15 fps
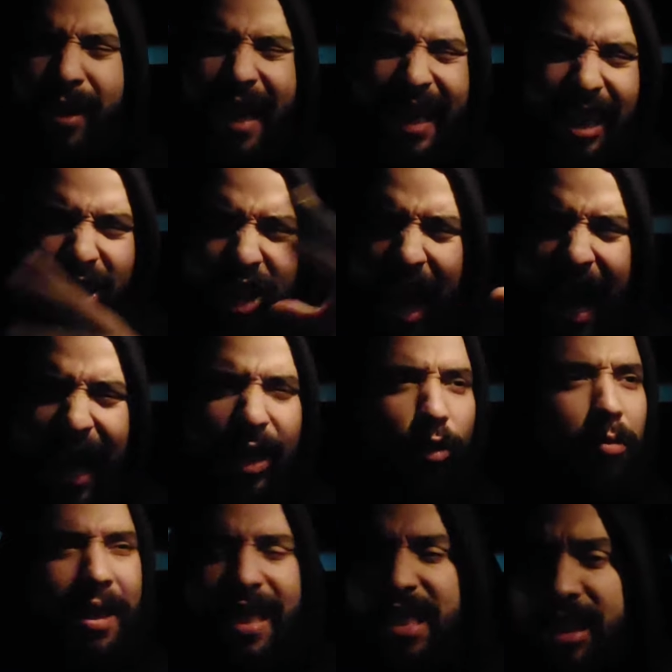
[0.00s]
بدا كينتقد
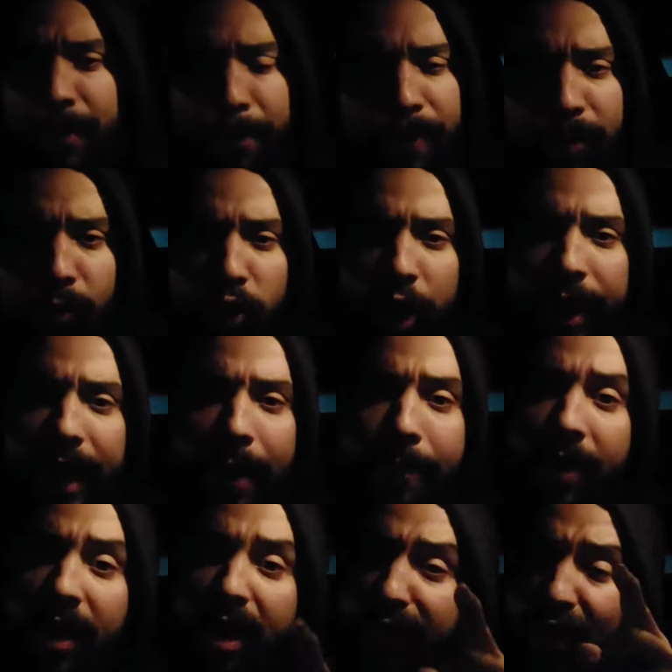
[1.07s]
ولا بدا كيسب المنتخب
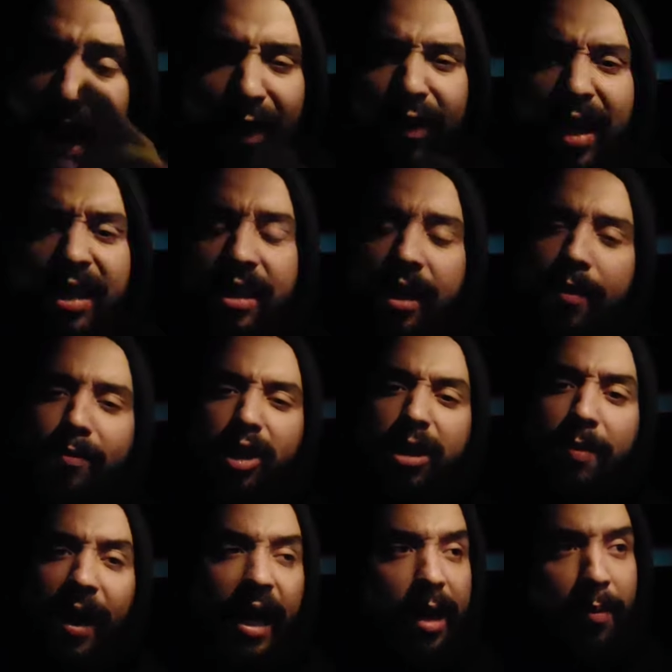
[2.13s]
فعرف راسك ماشي
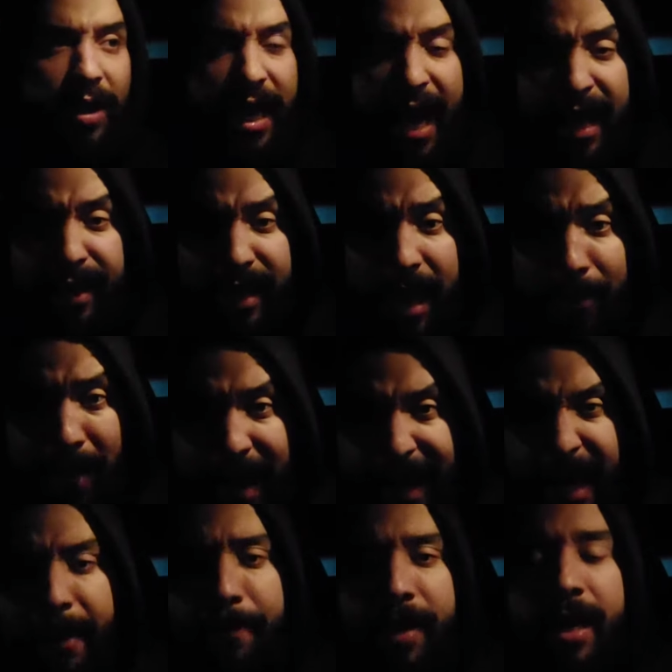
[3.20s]
مغربي لان
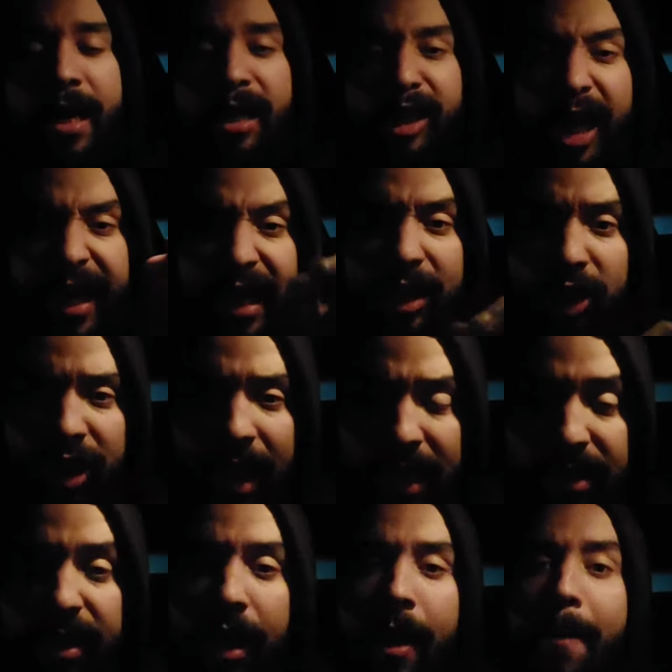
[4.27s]
المغرب دار
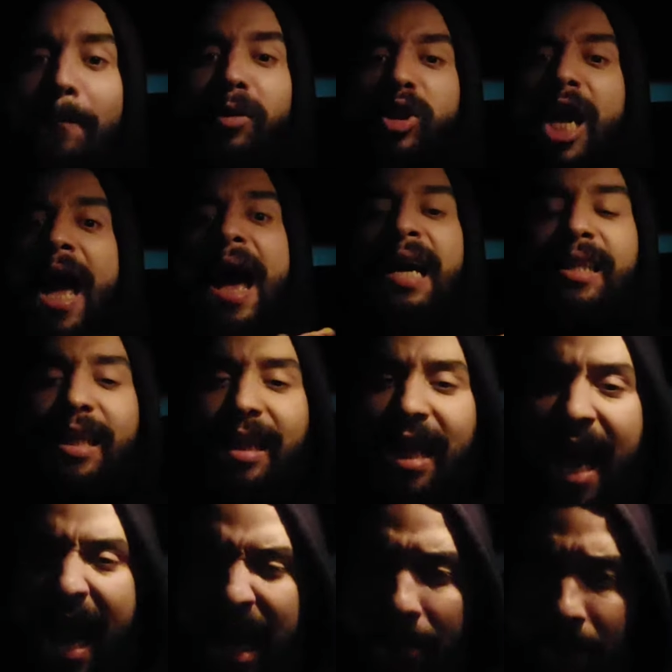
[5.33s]
انجاز بشهاده
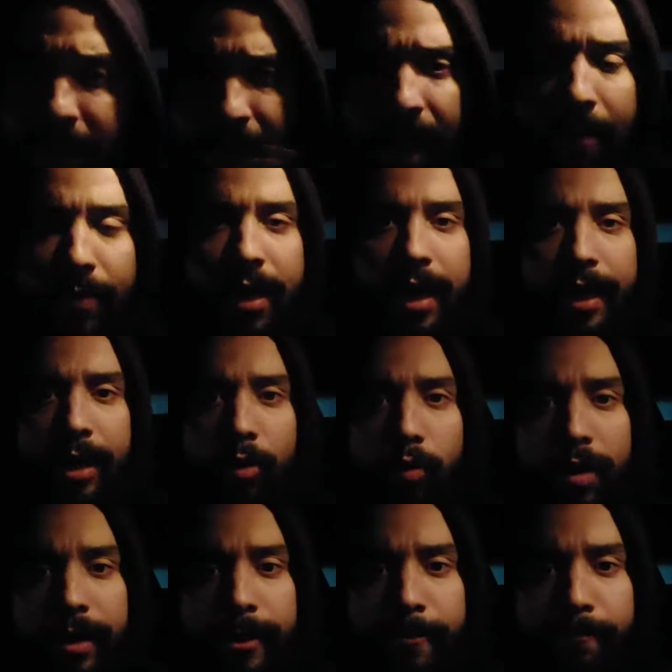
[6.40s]
العالم كامل
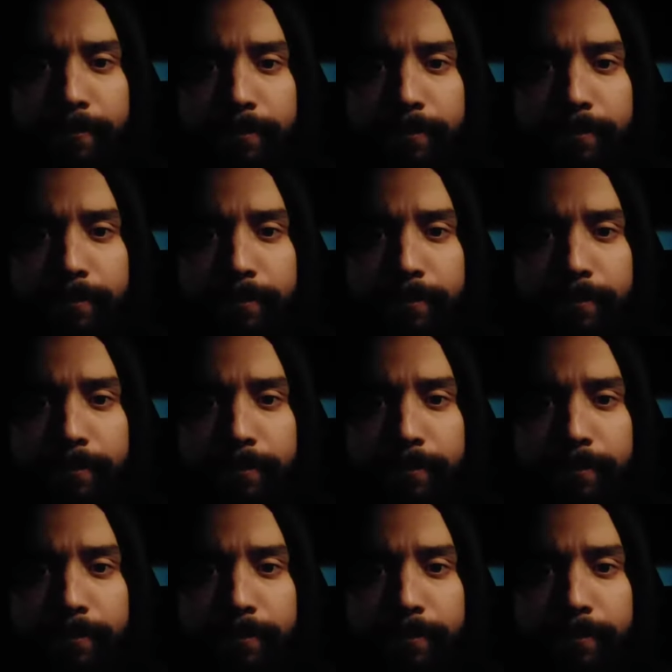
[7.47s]
الاخوان